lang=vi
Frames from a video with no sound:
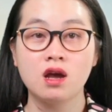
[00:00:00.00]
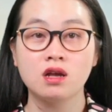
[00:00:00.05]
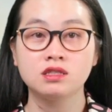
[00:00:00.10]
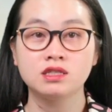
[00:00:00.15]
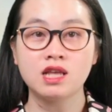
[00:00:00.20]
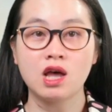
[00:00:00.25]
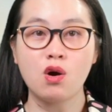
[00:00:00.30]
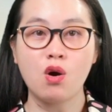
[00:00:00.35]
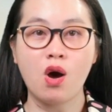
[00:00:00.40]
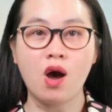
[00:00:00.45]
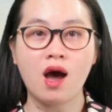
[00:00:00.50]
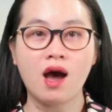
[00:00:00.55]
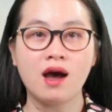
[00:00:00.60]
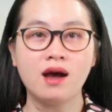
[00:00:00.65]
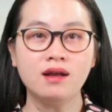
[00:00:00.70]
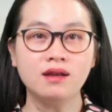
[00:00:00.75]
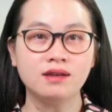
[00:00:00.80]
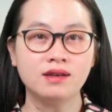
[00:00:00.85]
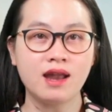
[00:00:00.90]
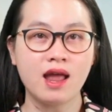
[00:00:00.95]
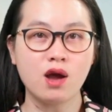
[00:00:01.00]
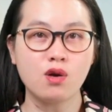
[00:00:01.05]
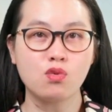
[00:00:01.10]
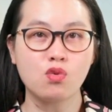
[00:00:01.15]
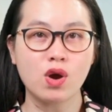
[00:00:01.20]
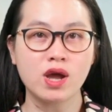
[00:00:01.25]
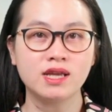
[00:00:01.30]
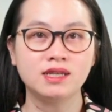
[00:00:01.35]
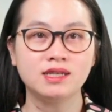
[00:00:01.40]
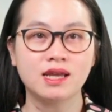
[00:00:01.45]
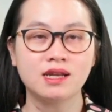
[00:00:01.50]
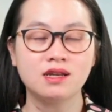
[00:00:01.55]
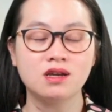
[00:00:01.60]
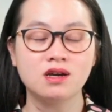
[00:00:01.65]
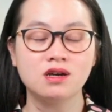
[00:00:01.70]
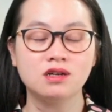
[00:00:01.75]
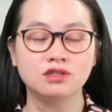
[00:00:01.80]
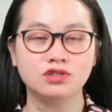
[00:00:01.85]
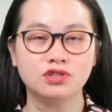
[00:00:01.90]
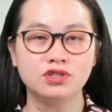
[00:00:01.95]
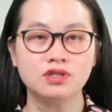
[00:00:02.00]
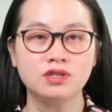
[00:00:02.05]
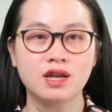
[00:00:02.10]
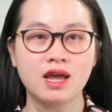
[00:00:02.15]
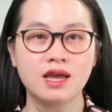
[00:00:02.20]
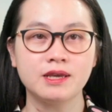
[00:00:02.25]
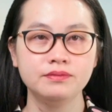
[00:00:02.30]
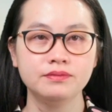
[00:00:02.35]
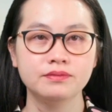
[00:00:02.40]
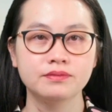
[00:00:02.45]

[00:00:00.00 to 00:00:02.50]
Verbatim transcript: sao Hỏa đang quay nhanh hơn trước đây.